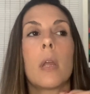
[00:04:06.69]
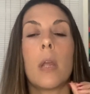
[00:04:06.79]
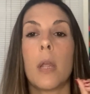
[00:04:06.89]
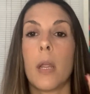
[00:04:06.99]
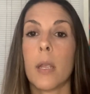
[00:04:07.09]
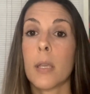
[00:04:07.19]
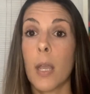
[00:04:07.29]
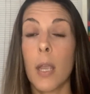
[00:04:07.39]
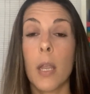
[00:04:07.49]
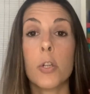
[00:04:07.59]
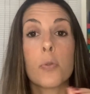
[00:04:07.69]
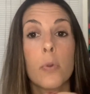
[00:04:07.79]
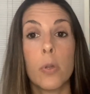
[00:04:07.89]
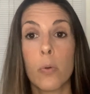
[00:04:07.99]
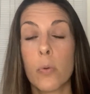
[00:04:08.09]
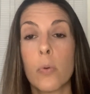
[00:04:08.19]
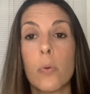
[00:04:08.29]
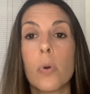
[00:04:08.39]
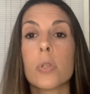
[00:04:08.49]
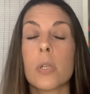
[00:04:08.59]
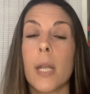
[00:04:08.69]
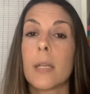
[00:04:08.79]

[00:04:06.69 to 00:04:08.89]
é, queijo, iogurte, né,